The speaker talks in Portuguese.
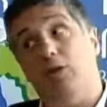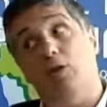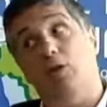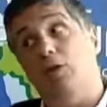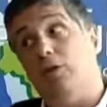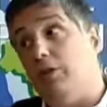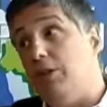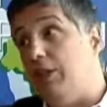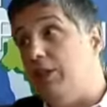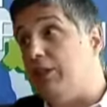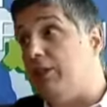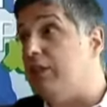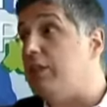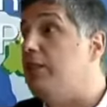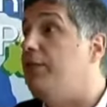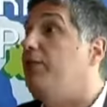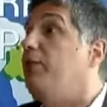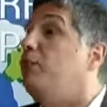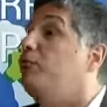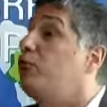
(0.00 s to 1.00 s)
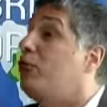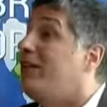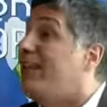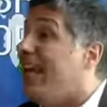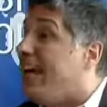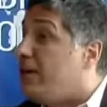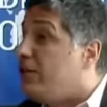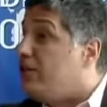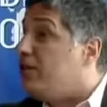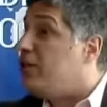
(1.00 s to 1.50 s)
de lojistas, de
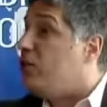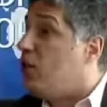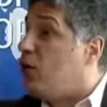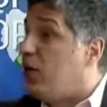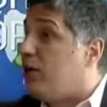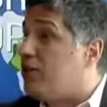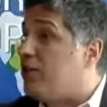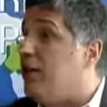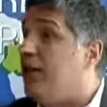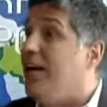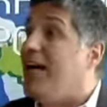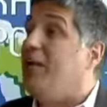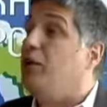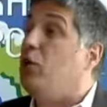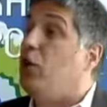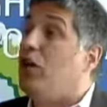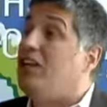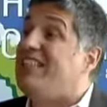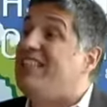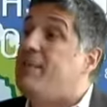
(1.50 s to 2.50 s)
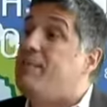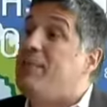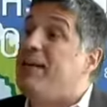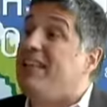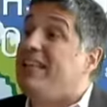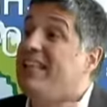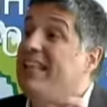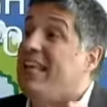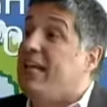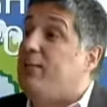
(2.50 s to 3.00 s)
funcionários de loja. Nós
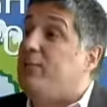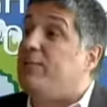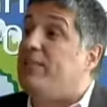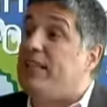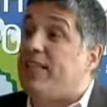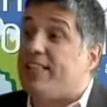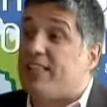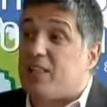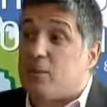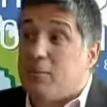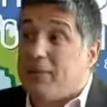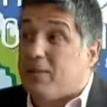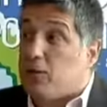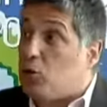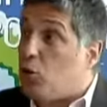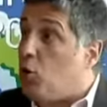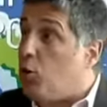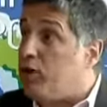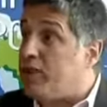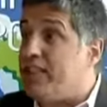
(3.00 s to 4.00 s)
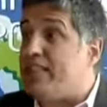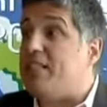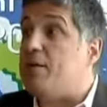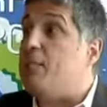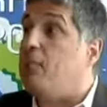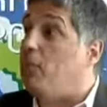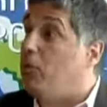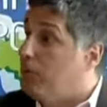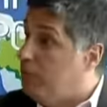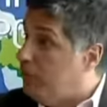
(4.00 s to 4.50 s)
dependemos dessas pessoas, desse
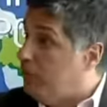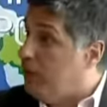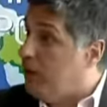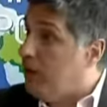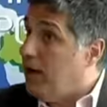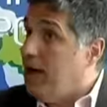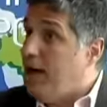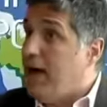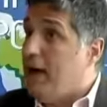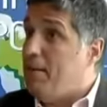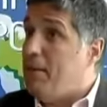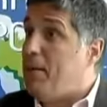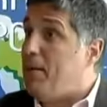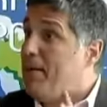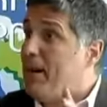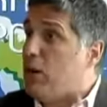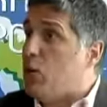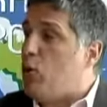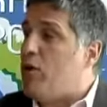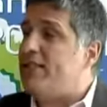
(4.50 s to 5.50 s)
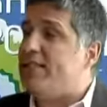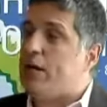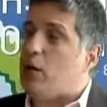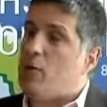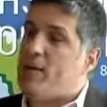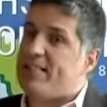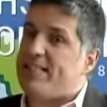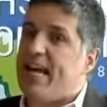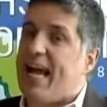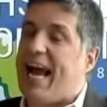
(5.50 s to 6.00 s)
povo. Primeira coisa é
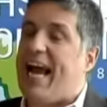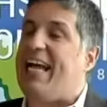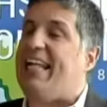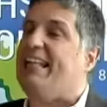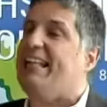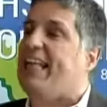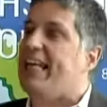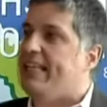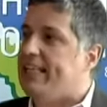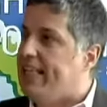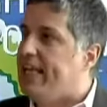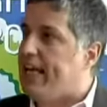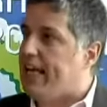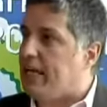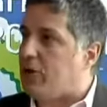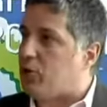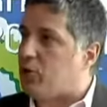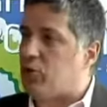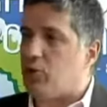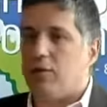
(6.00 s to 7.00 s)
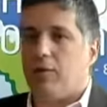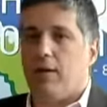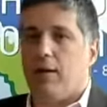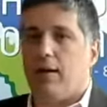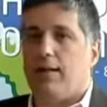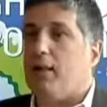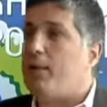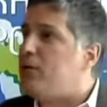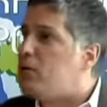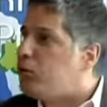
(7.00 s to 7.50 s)
começar a entender isso.
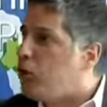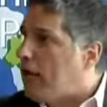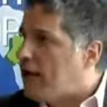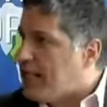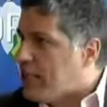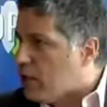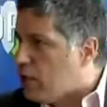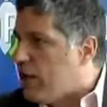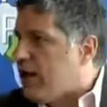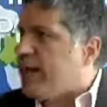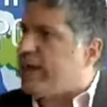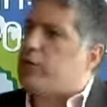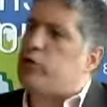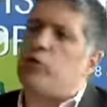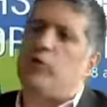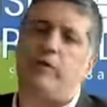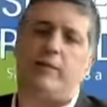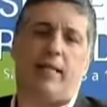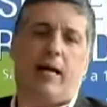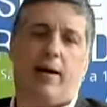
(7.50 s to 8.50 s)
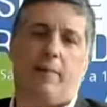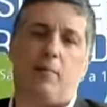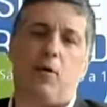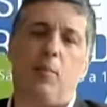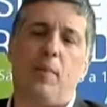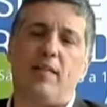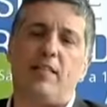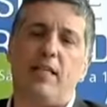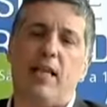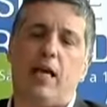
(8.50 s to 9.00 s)
Tem uma historinha que eu queria te contar,
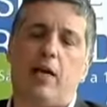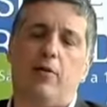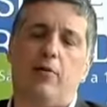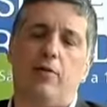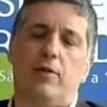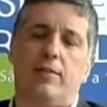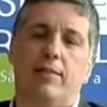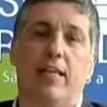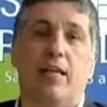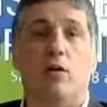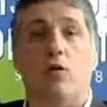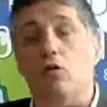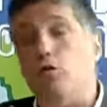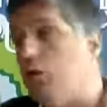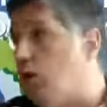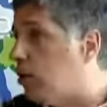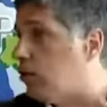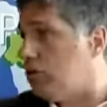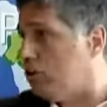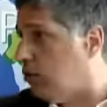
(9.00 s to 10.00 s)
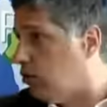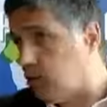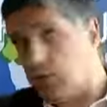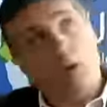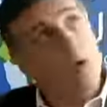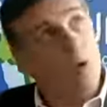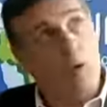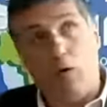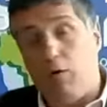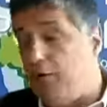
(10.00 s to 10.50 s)
compartilhar com você, com nossos
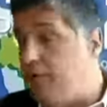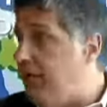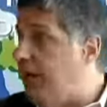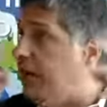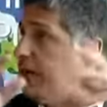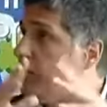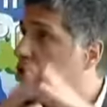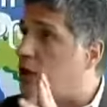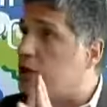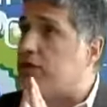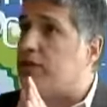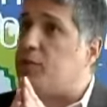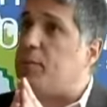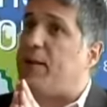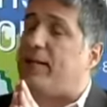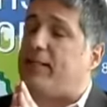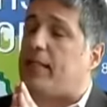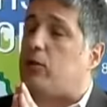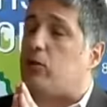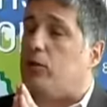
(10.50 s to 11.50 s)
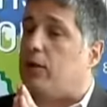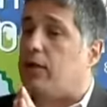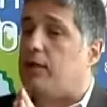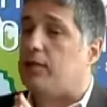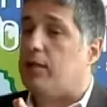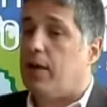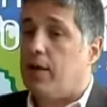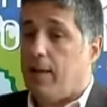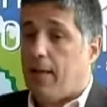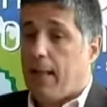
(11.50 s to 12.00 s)
ouvintes, nossos
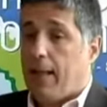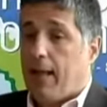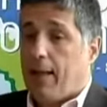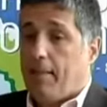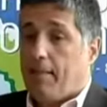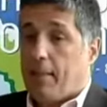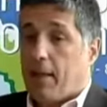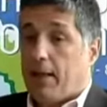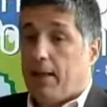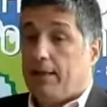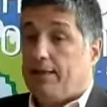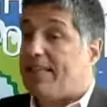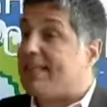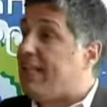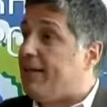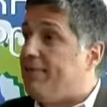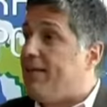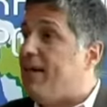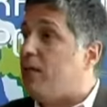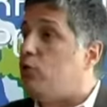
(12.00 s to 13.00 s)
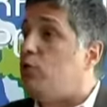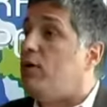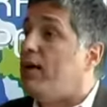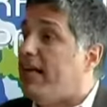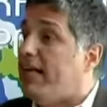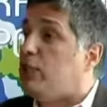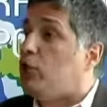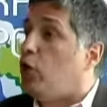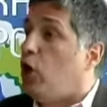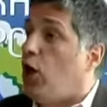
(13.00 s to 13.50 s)
espectadores. Certa vez um
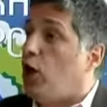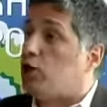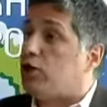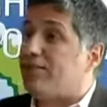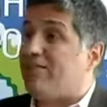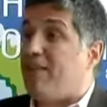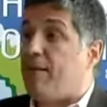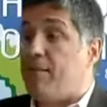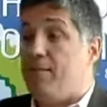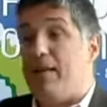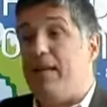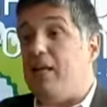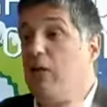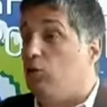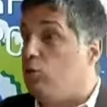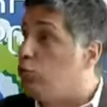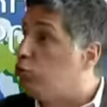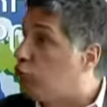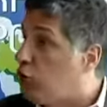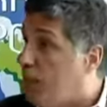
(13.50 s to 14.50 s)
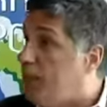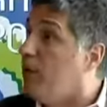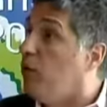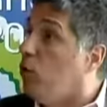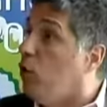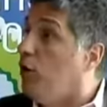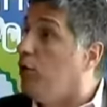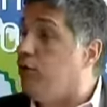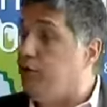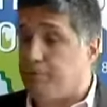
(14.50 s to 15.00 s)
cliente nosso estava abrindo um shopping
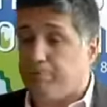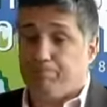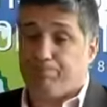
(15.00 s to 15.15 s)
novo